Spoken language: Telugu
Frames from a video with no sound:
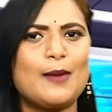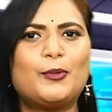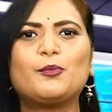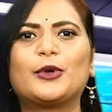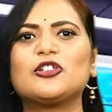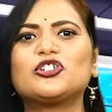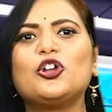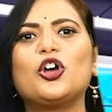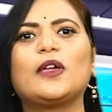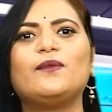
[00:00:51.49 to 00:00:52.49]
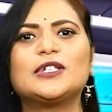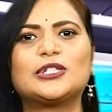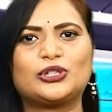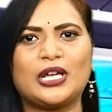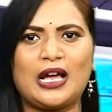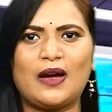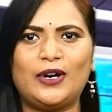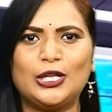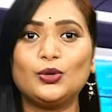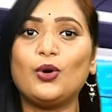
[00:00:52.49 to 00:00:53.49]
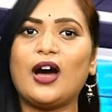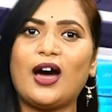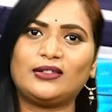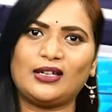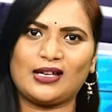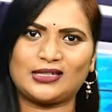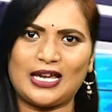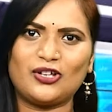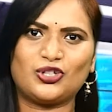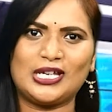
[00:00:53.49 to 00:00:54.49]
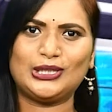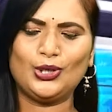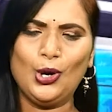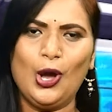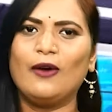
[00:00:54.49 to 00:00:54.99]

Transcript: ఇప్పుడు ప్రజల్లోకి విస్తృతంగా వెళుతూ ఆర్థిక సాయం చేస్తూ